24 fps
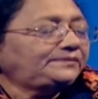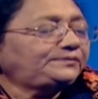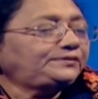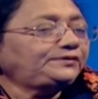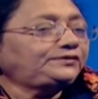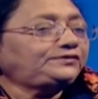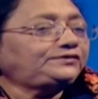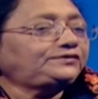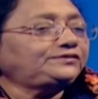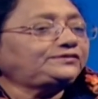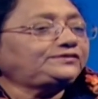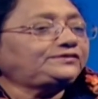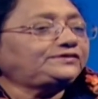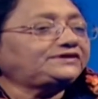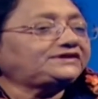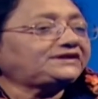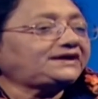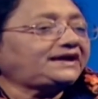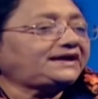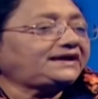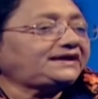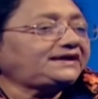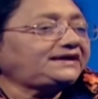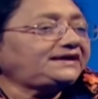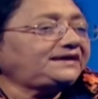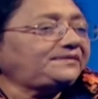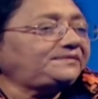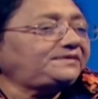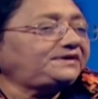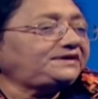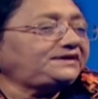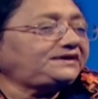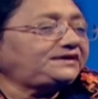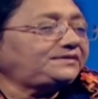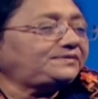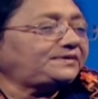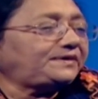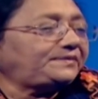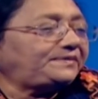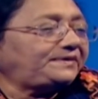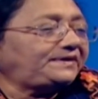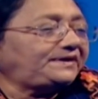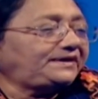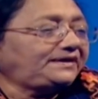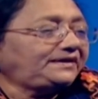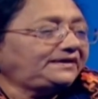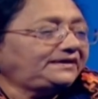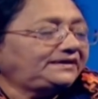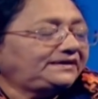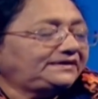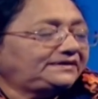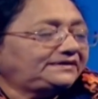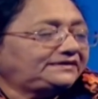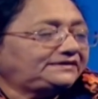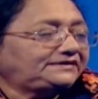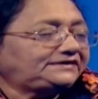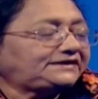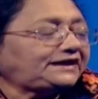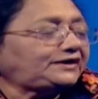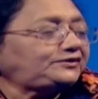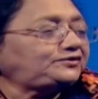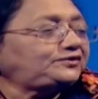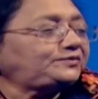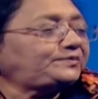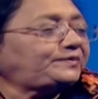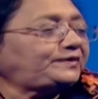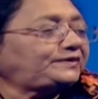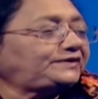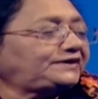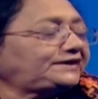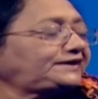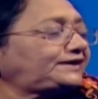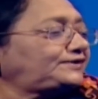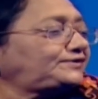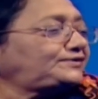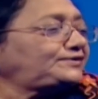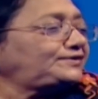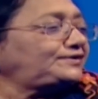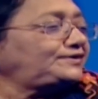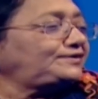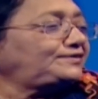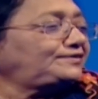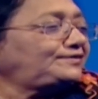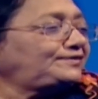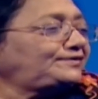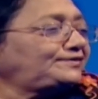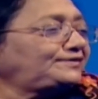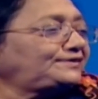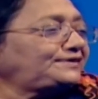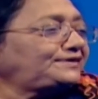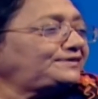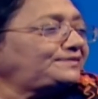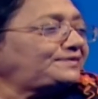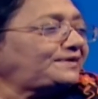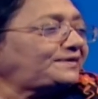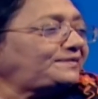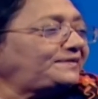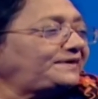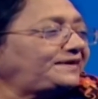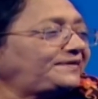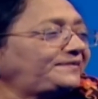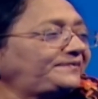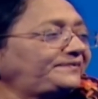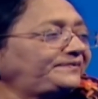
প্রত্যক্ষ সাক্ষী আমি কিভাবে জাতীয় পতাকা তৈরি হলো কিভাবে